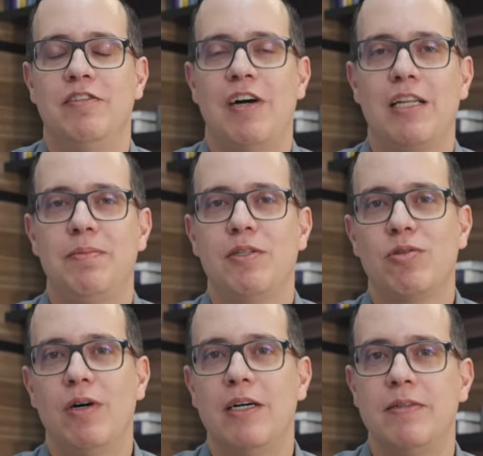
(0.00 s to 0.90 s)
Fala
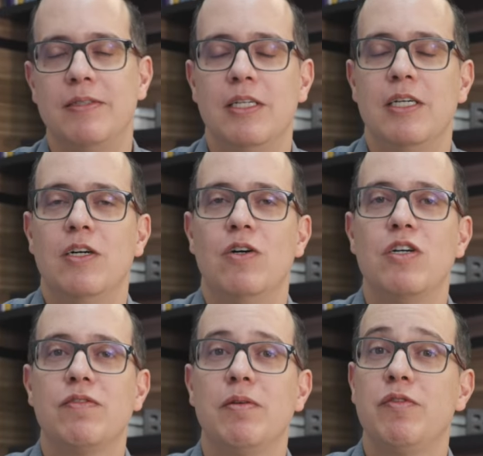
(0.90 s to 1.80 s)
pessoal,
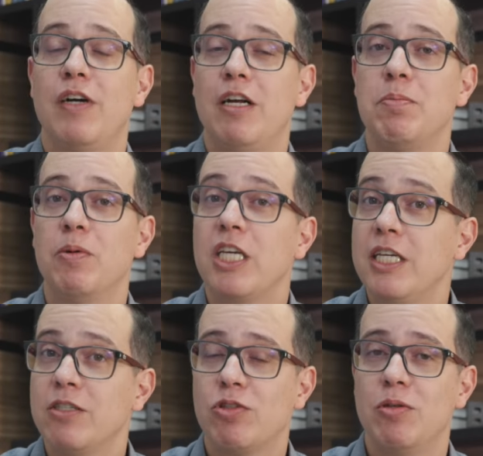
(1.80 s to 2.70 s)
hoje vamos falar um
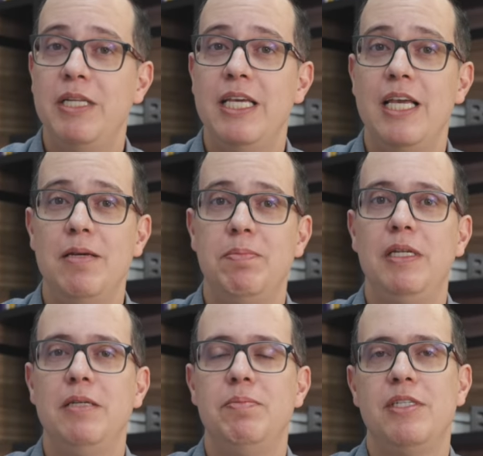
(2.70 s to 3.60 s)
pouquinho sobre
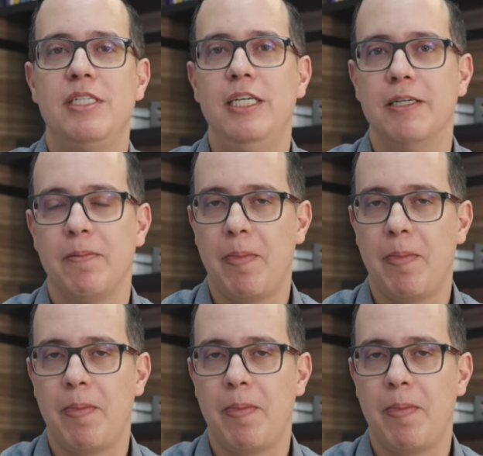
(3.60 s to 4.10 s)
epilepsia.